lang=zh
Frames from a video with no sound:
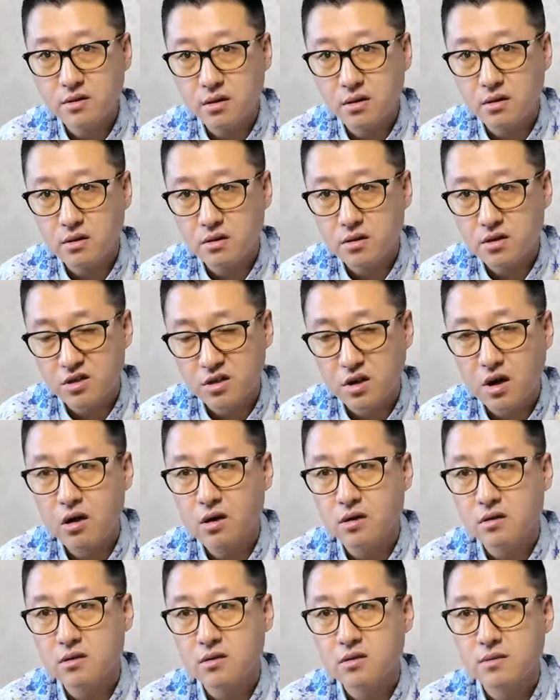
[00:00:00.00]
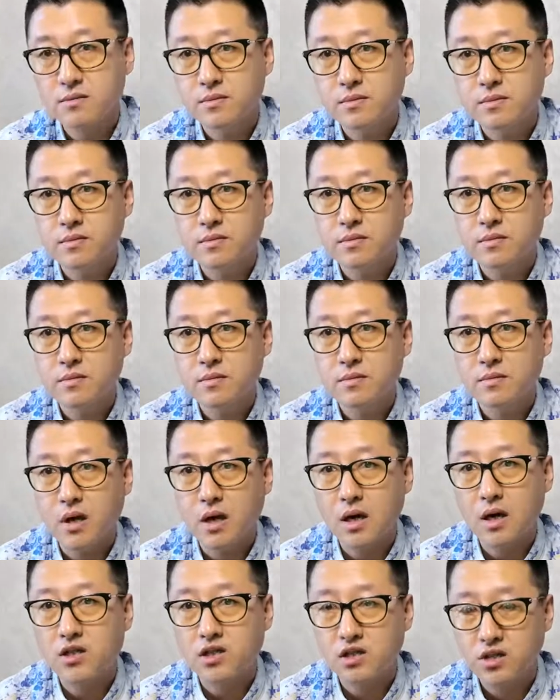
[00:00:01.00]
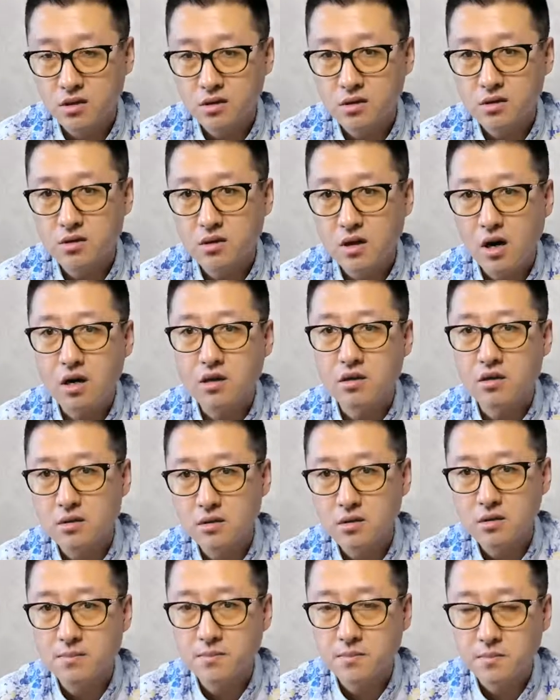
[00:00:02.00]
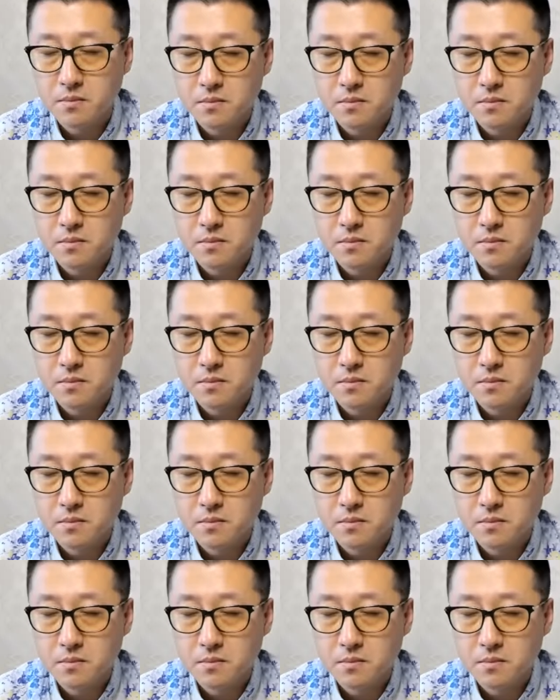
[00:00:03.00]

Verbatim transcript: 到十二个字，啊，十个字到二十个字，